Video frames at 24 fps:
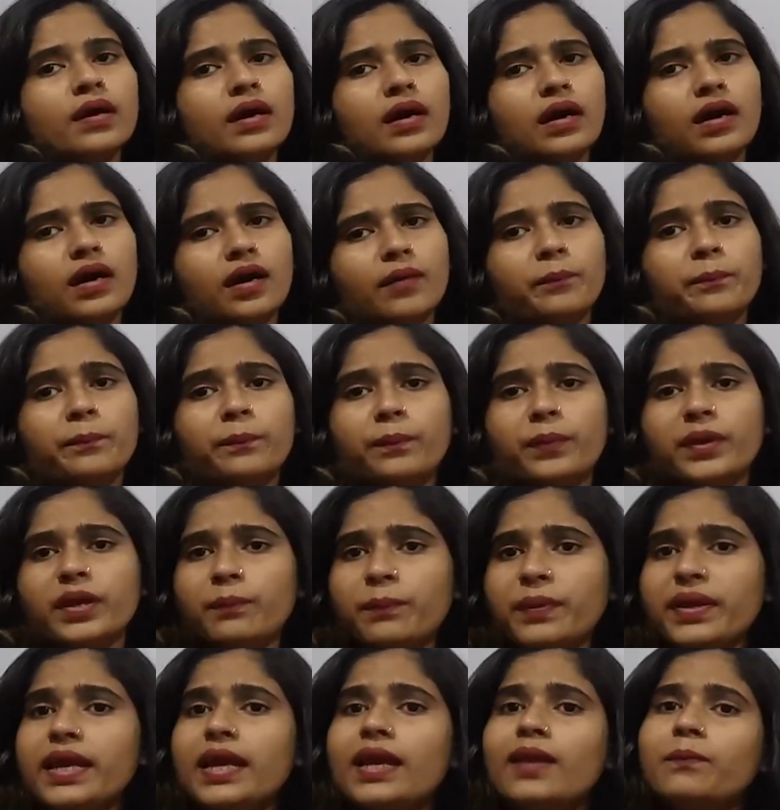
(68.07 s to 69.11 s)
पी
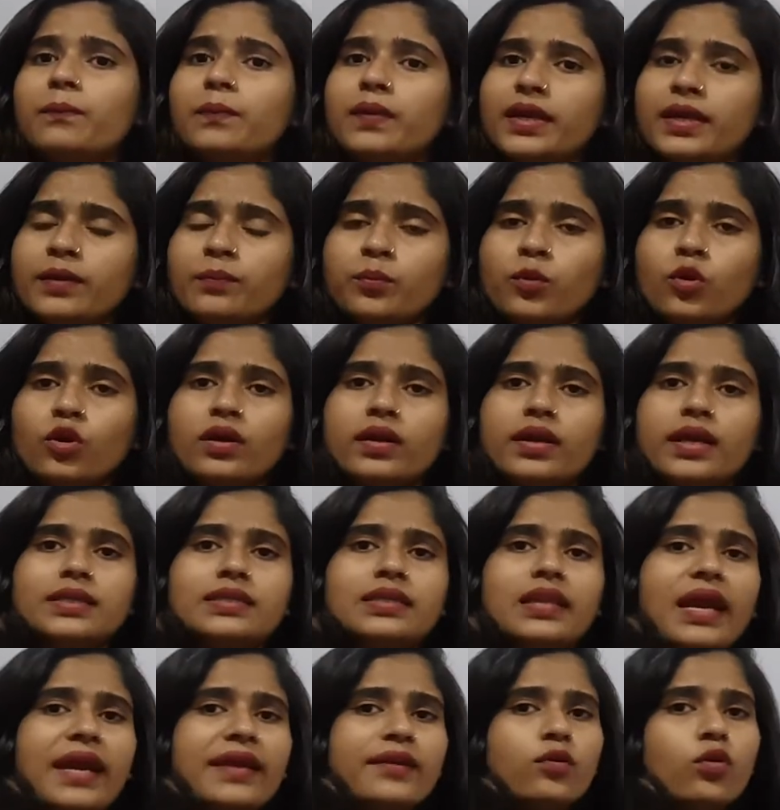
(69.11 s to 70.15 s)
पी एल प्लेन
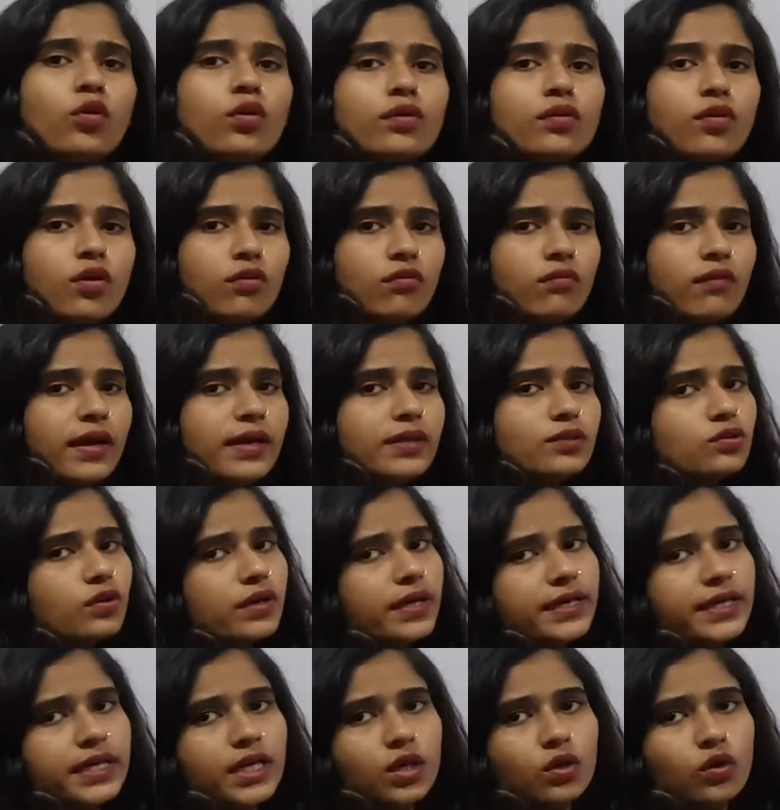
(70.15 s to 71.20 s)
पोलराइज लाइट को क्लॉकवाइज और
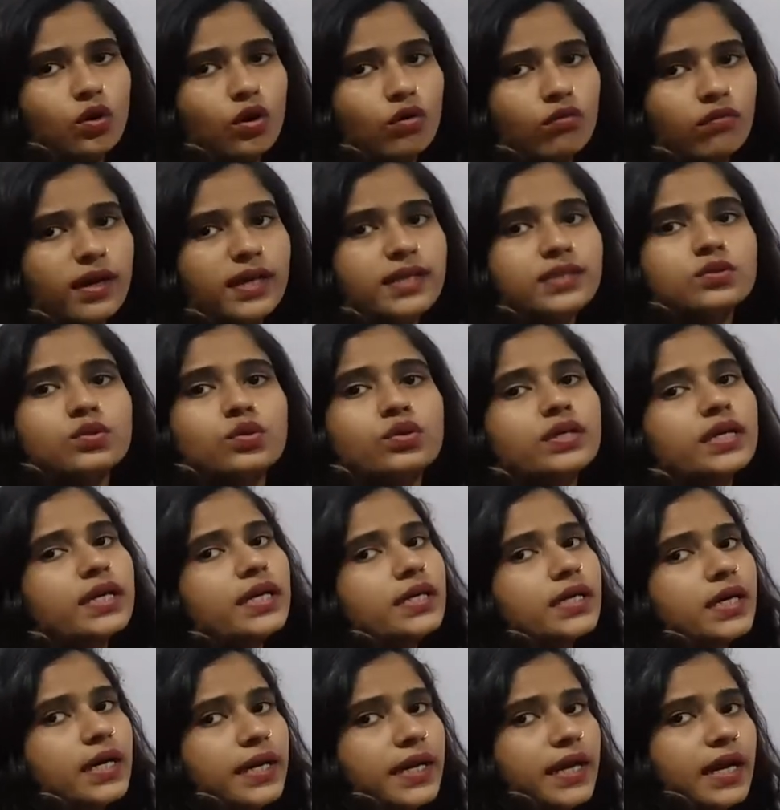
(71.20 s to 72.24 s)
एंटी क्लॉकवाइज
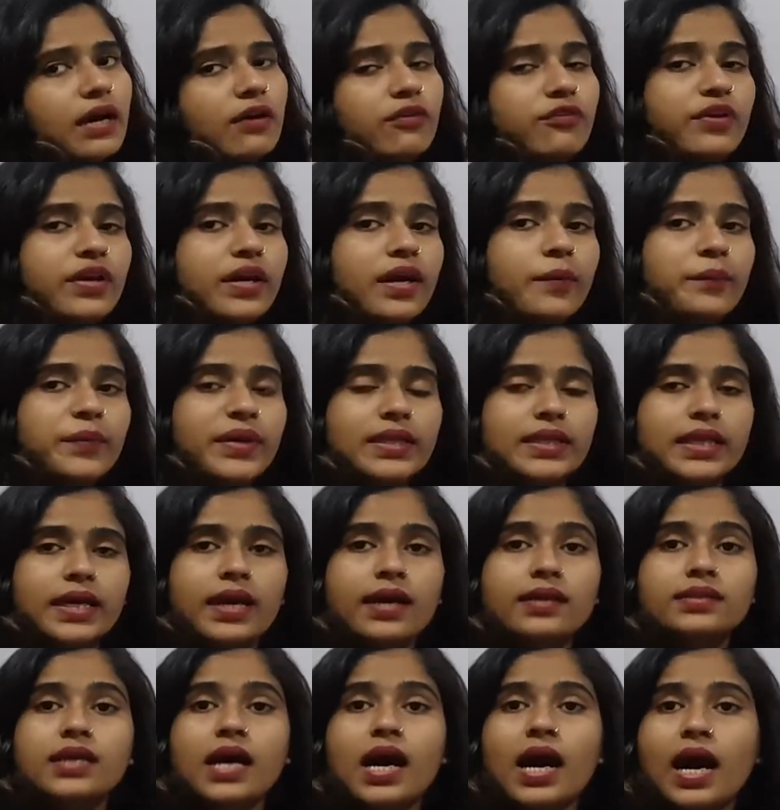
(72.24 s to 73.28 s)
रोटेट करेगा फिर हमने
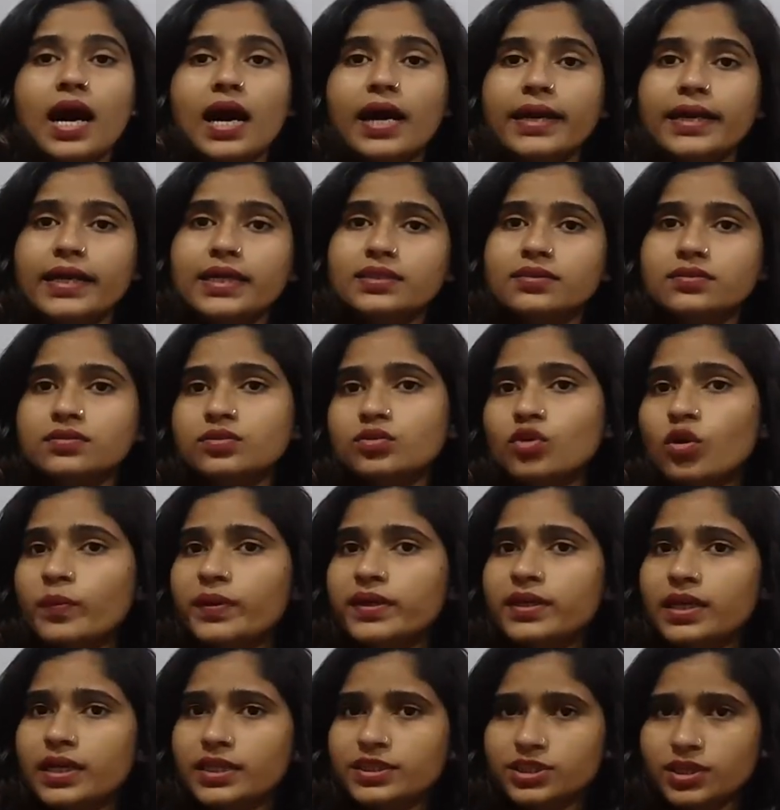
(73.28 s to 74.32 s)
देखा था आर एस
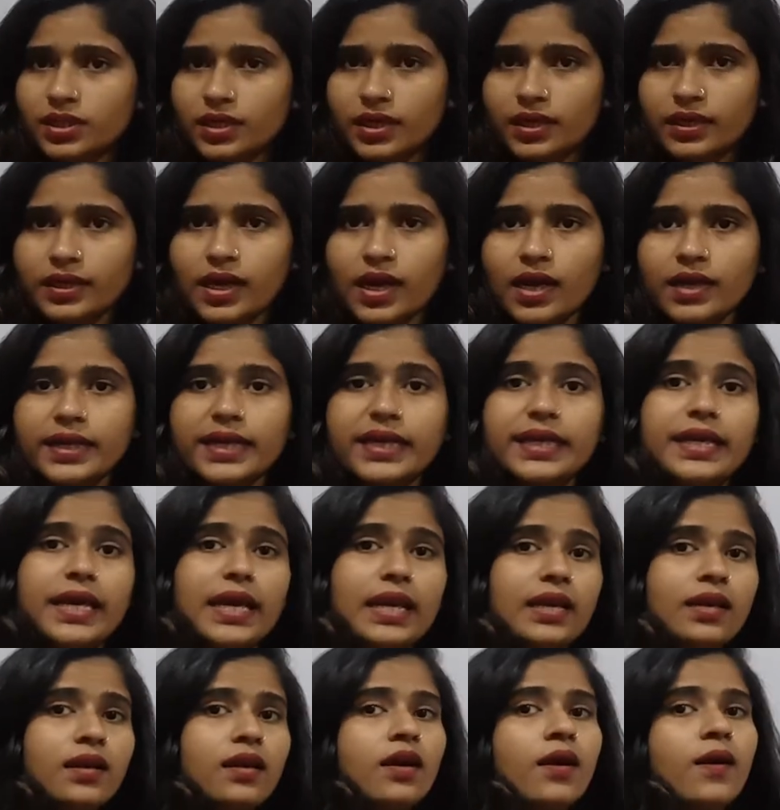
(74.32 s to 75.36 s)
नॉमन करना डी
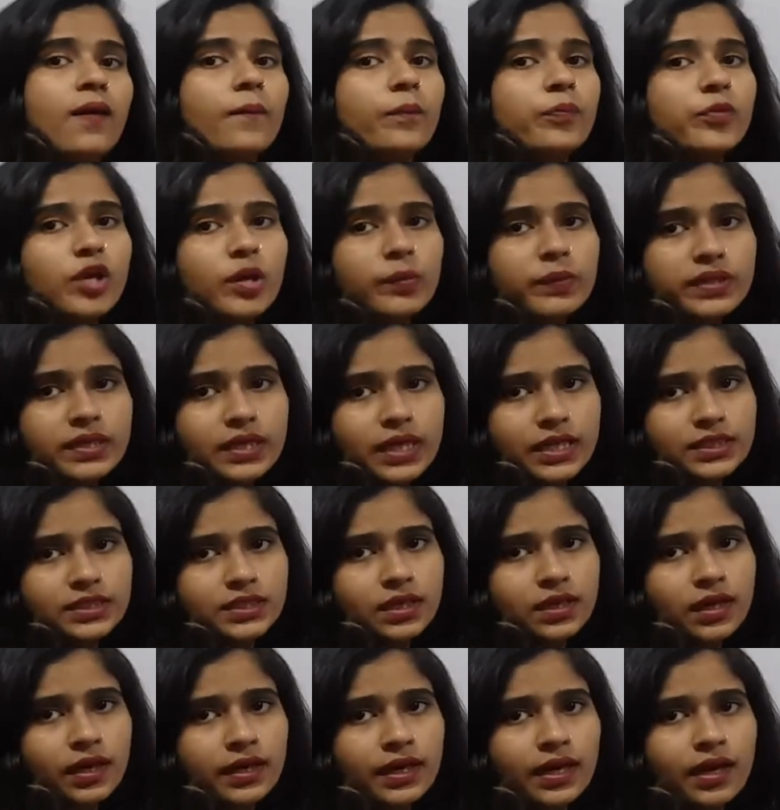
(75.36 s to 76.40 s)
एल नॉमन
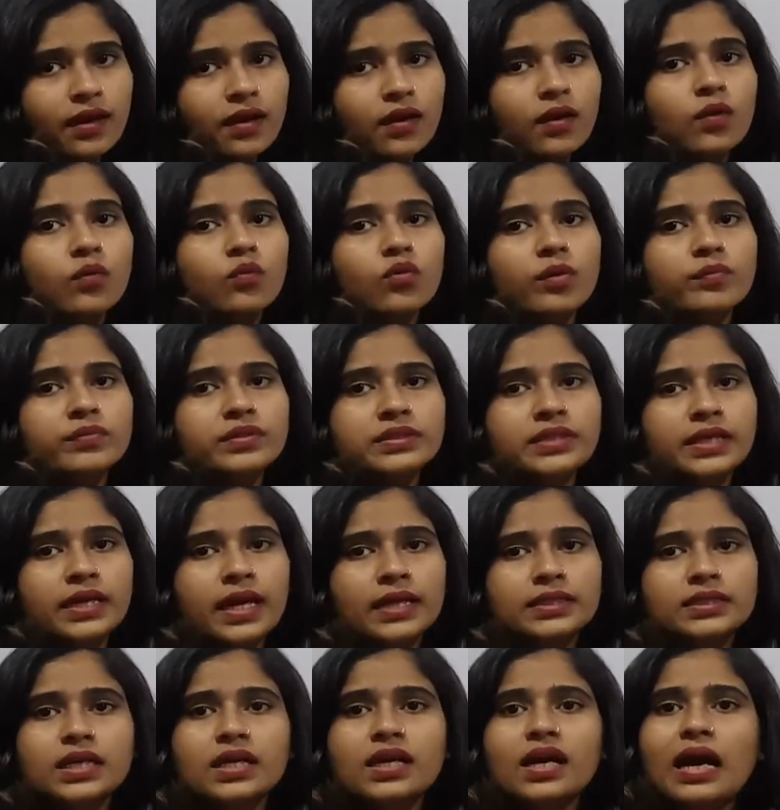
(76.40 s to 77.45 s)
करना वो हमने
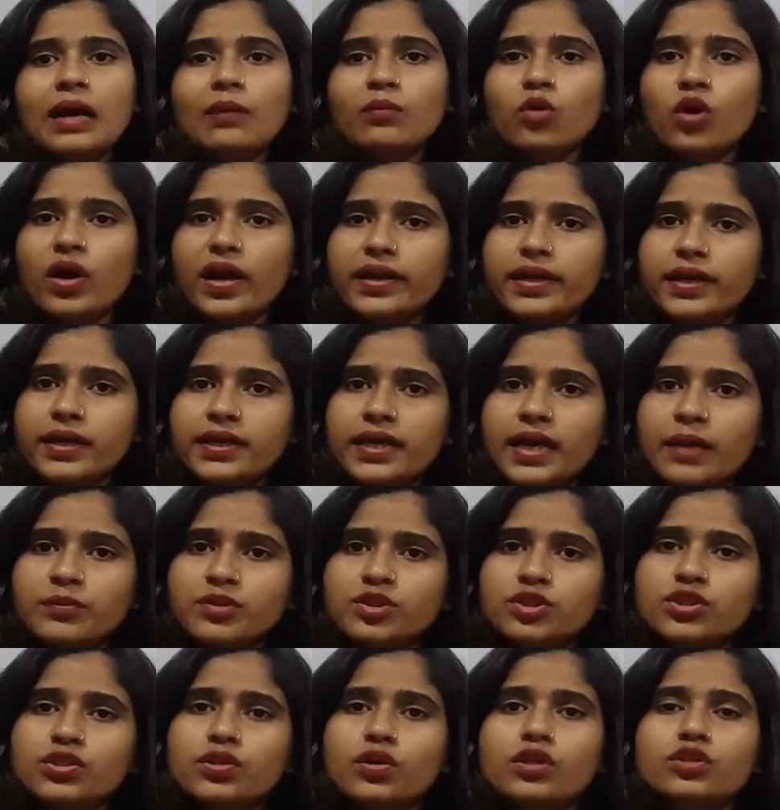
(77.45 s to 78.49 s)
देखा था कार्बोहाइड्रेट
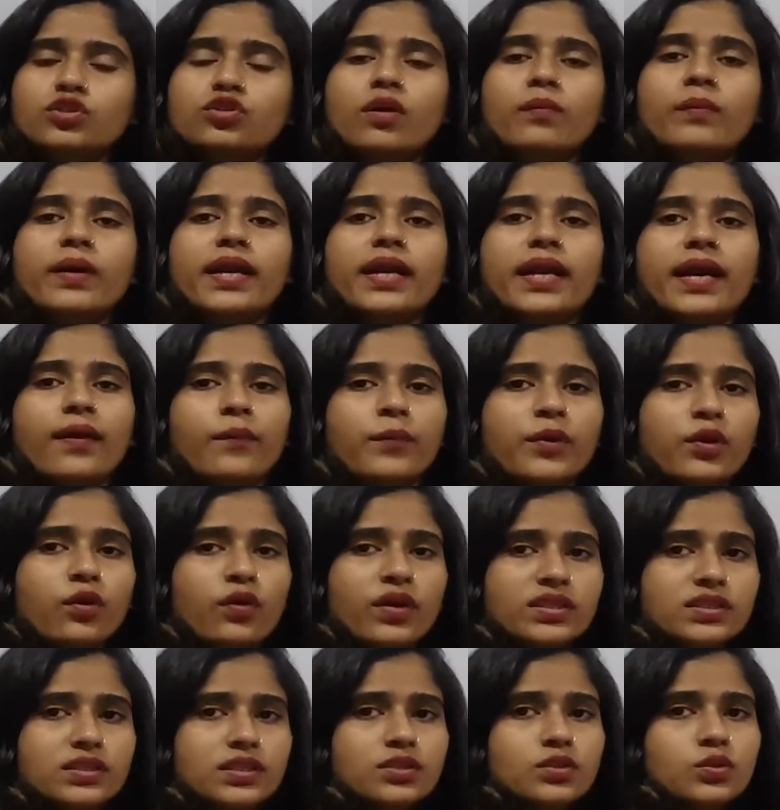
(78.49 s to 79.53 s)
केमिस्ट्री और जो हमारे अमीनो
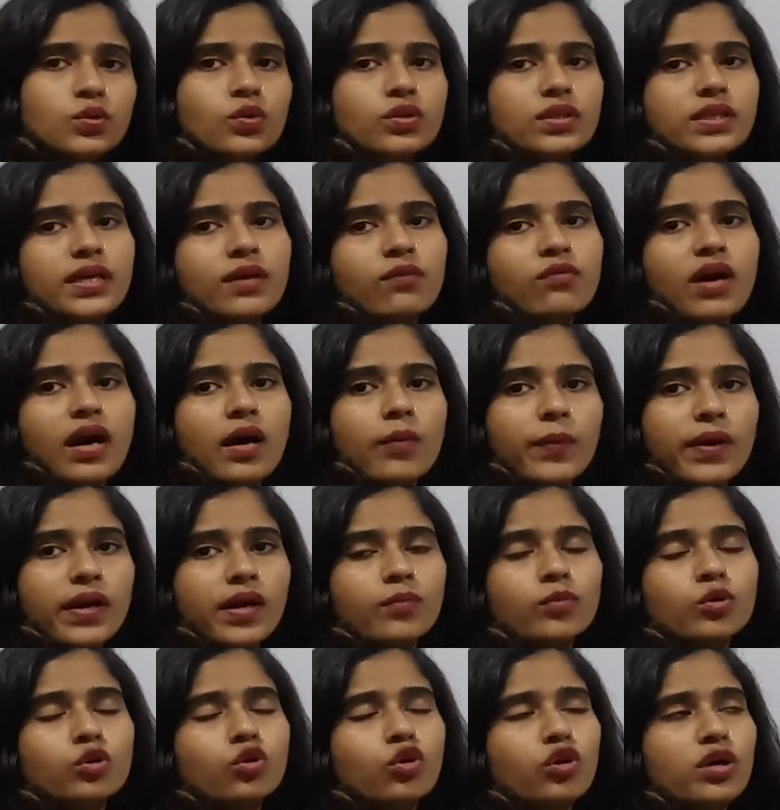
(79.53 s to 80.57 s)
एसिड्स होते हैं वहाँ पर
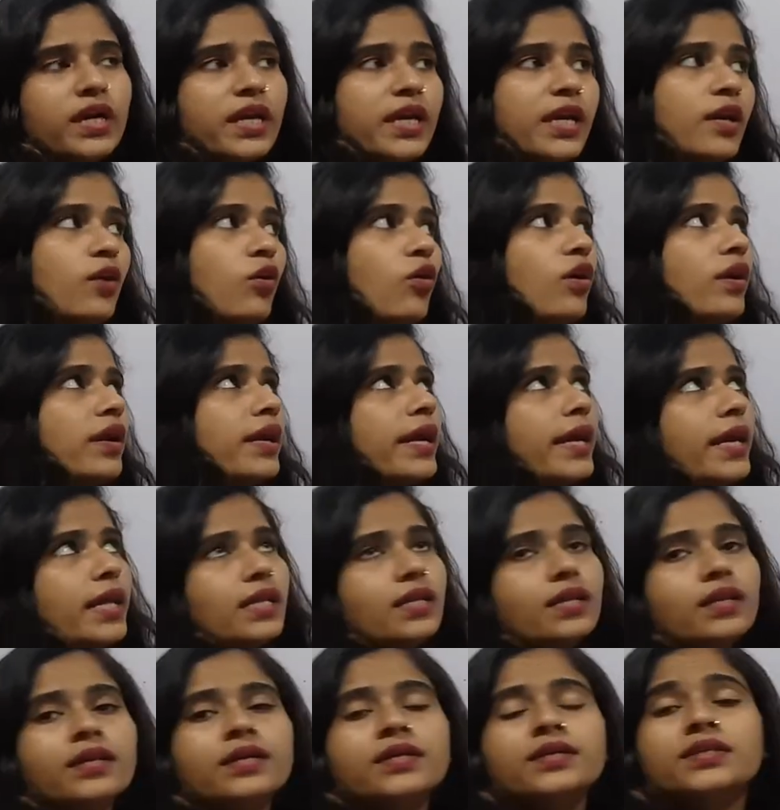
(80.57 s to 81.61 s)
हम उनको डी और
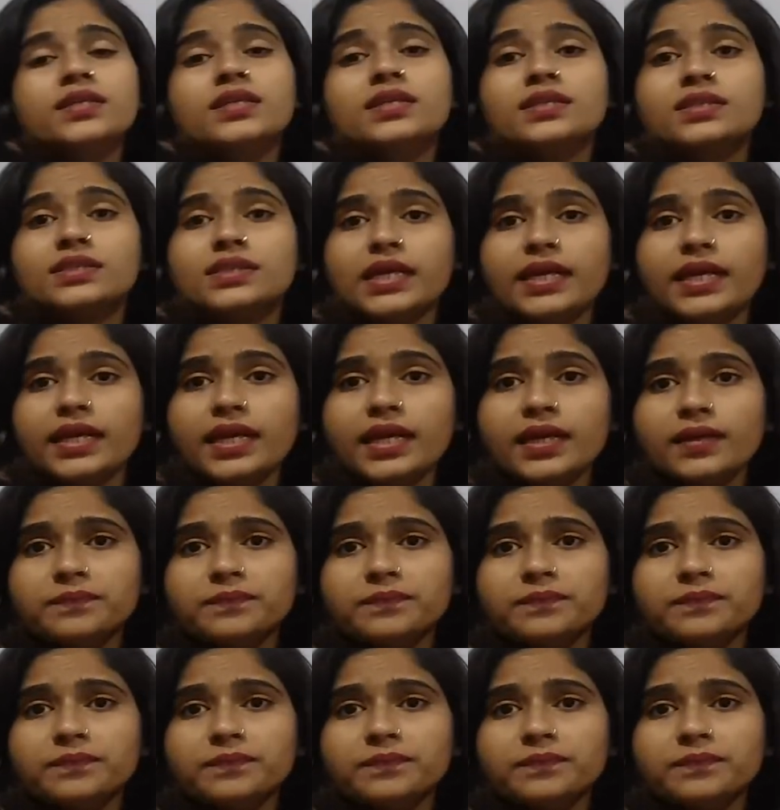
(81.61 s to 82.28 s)
एल से